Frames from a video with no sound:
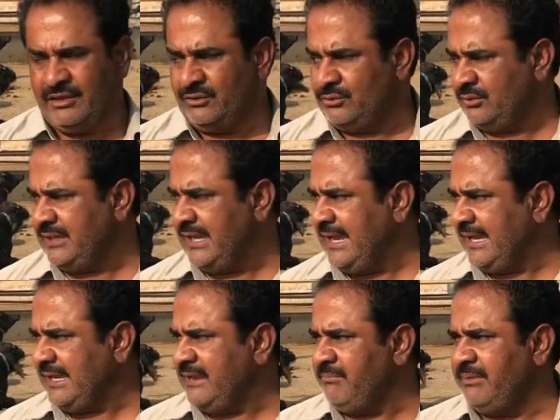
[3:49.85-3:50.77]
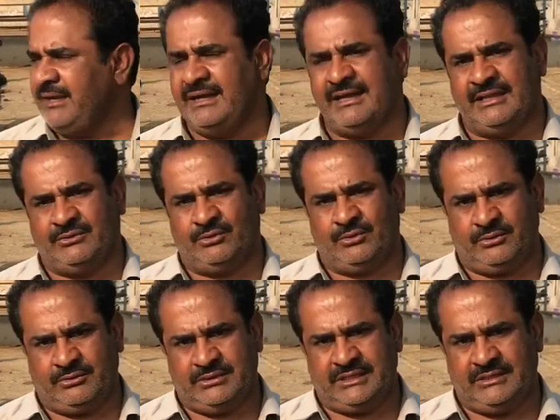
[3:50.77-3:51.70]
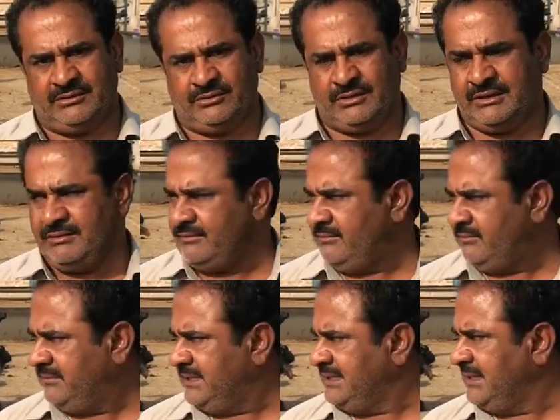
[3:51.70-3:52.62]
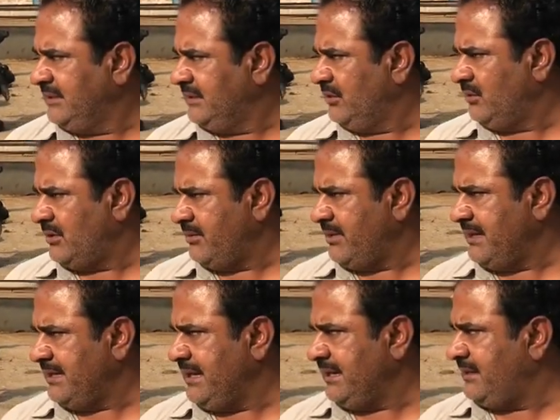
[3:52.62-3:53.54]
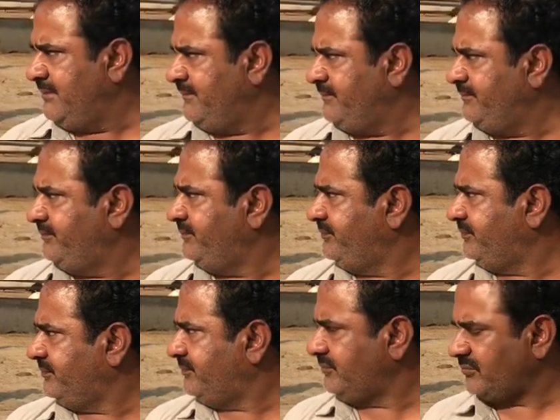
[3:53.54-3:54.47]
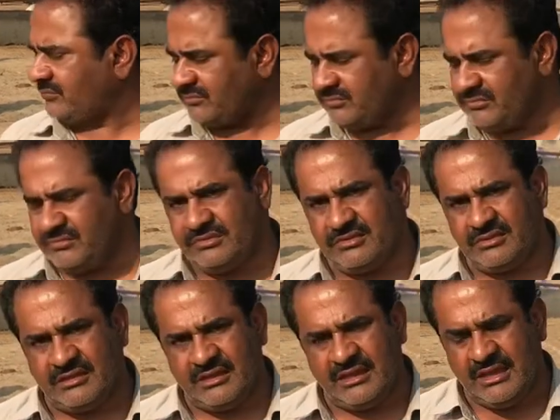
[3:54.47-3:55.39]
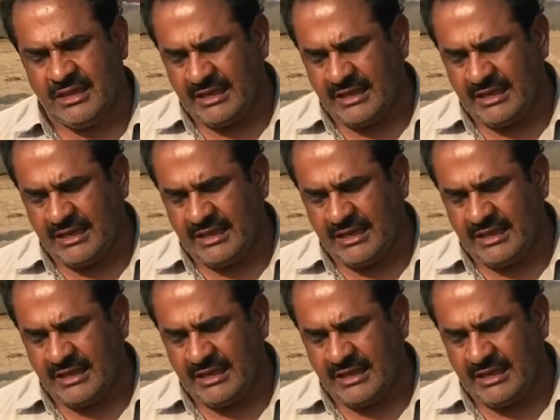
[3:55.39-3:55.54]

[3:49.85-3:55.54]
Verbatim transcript: तो ये एक ही ब्रीड है दोनों की सही सही बदीन की और हमारी अच्छा इंडिया में भी अभी तादाद में मौजूद हैं ये